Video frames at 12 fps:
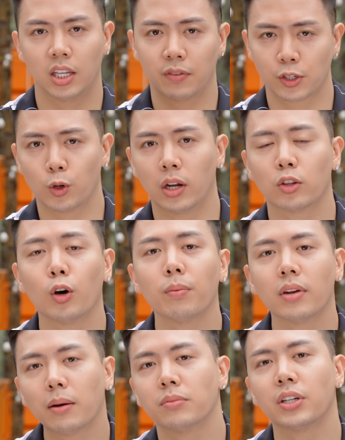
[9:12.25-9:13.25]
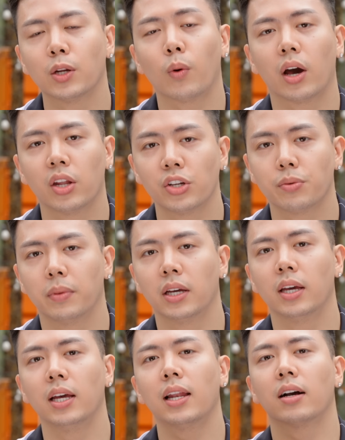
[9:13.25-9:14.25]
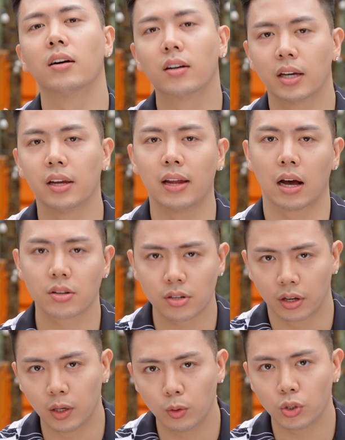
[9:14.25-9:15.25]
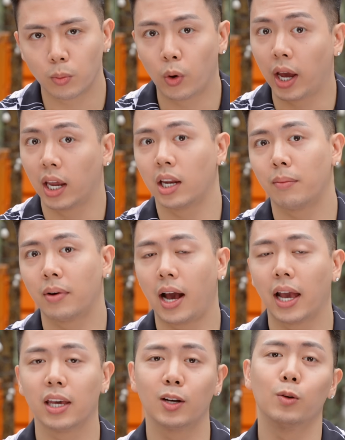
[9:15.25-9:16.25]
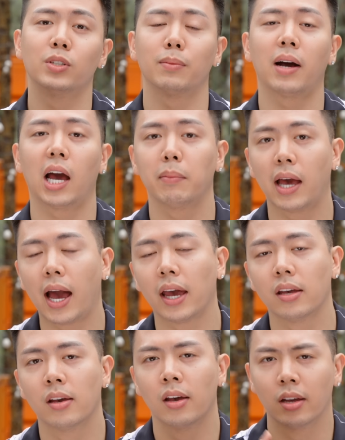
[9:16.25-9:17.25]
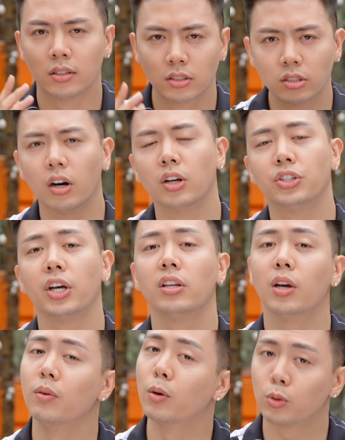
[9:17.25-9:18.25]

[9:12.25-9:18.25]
thì vừa rồi là top 5 chai nước hoa niche mình nghĩ là cực kỳ đáng sở hữu cho mùa hè năm 2022 dựa trên nhiều yếu